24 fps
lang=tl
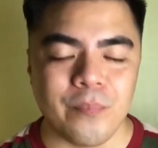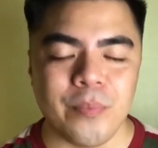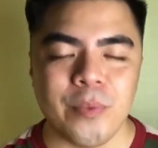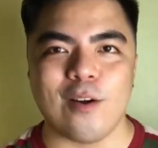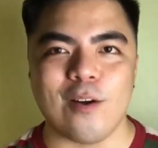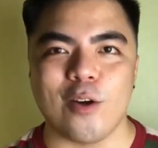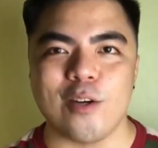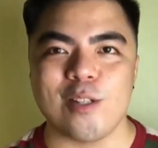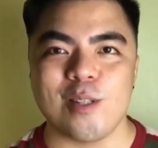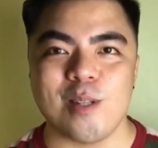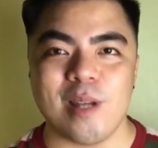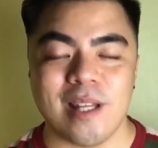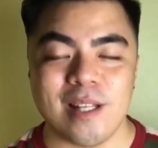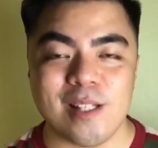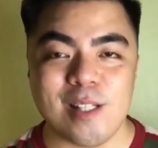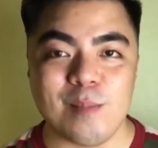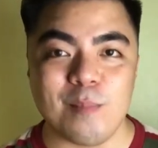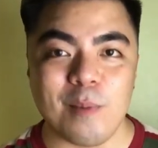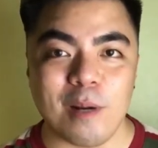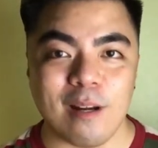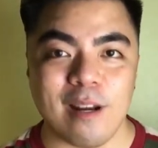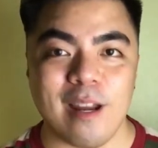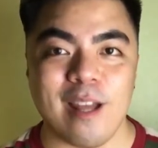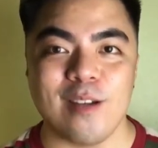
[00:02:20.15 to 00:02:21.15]
or
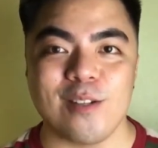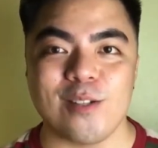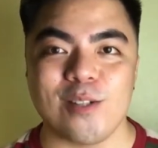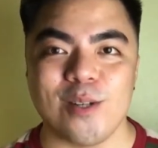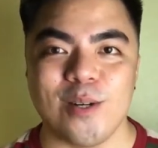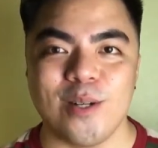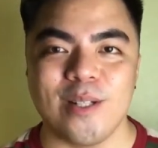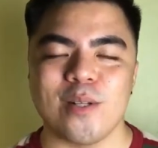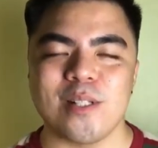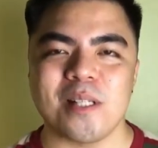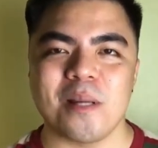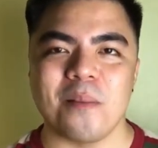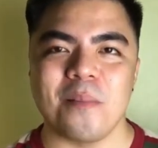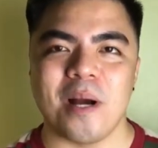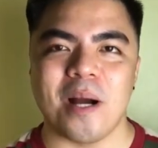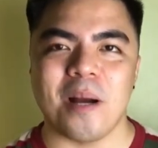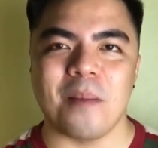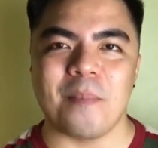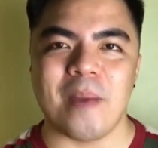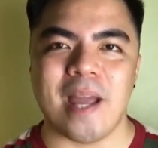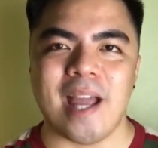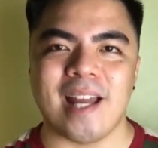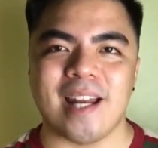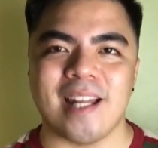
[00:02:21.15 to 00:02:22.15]
inspiration sa mga
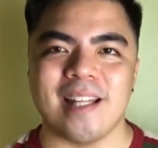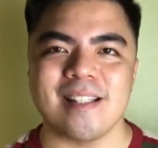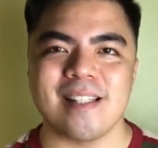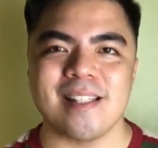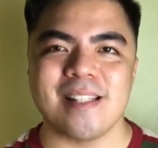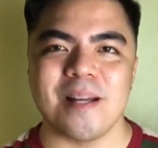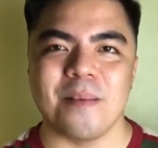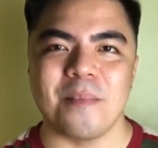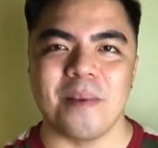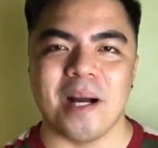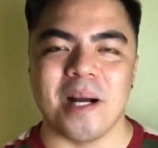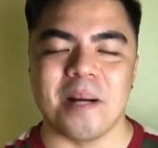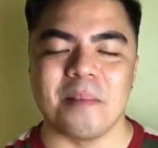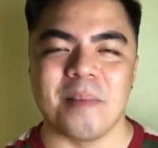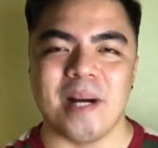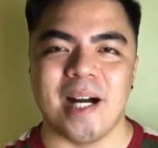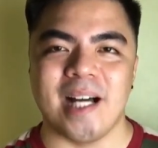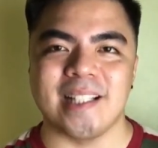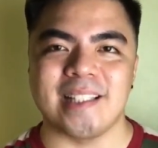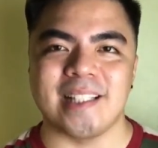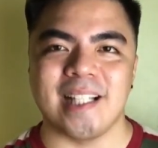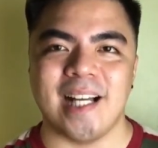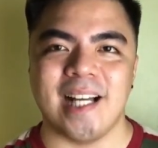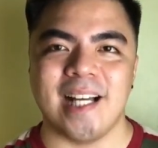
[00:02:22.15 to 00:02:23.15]
parents ng mga
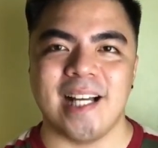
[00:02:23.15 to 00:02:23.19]
bata